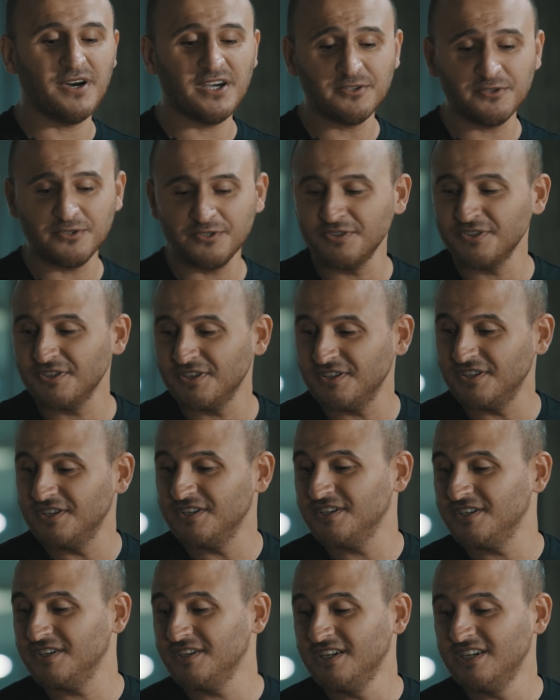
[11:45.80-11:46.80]
pardon e,
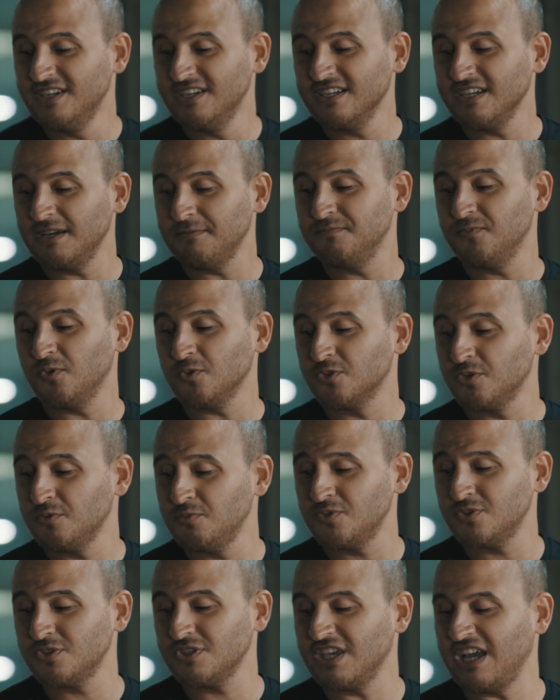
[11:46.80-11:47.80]
ya
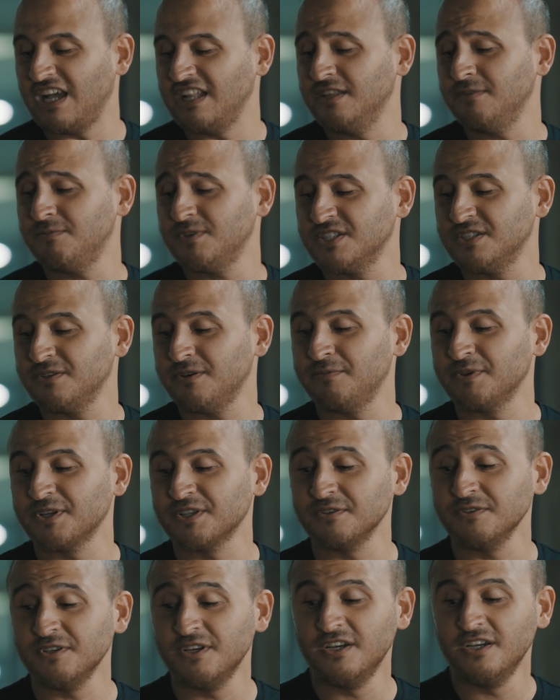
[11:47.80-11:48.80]
otobüs geldi mi acaba
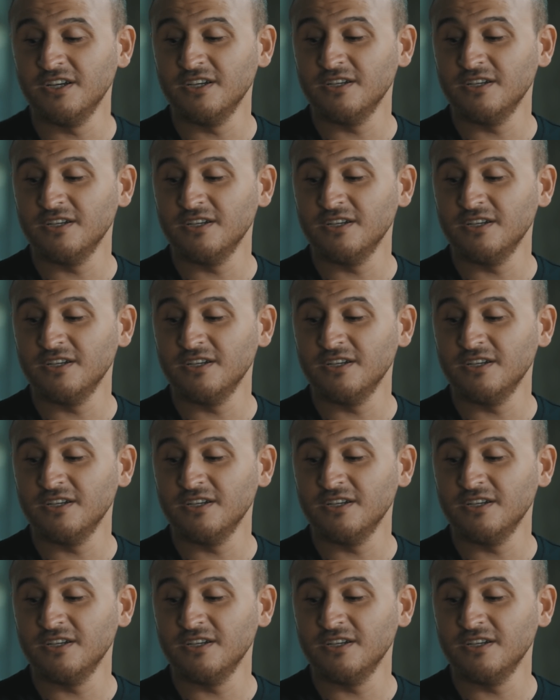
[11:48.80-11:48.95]
bekliyorum